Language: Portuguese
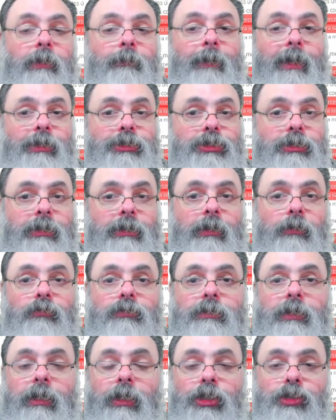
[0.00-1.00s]
Imagina o
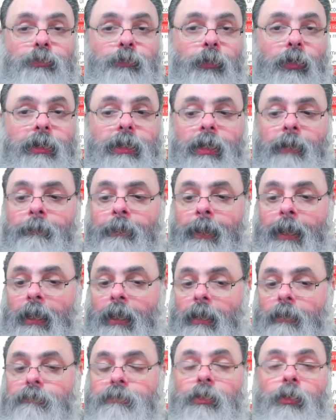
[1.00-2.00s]
seguinte, porque
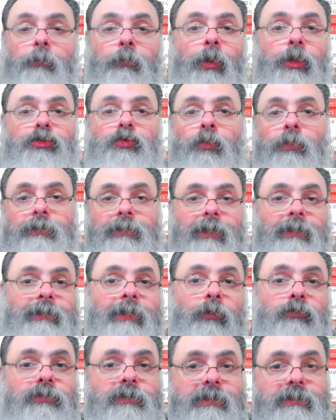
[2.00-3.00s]
você não pode
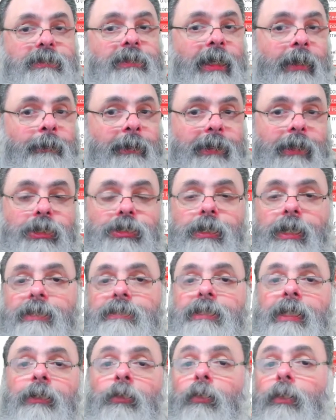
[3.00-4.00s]
contratar um sistema, né? Chegar
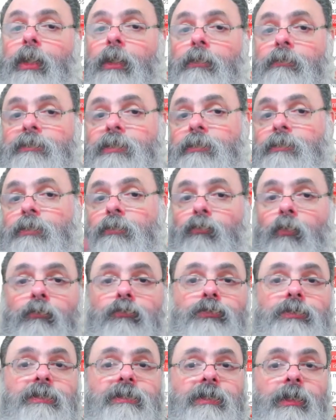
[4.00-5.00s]
assim, ah, não, eu quero que você desenvolva
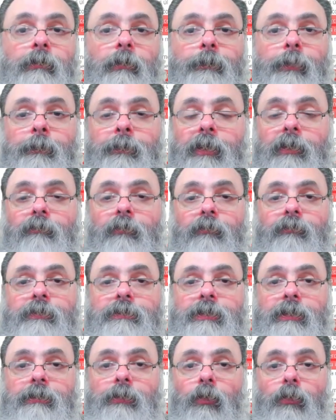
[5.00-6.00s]
um sistema para mim que vai
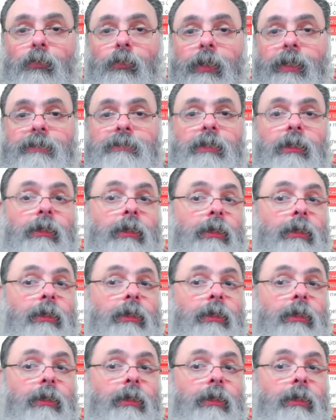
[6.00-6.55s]
fazer tal coisa.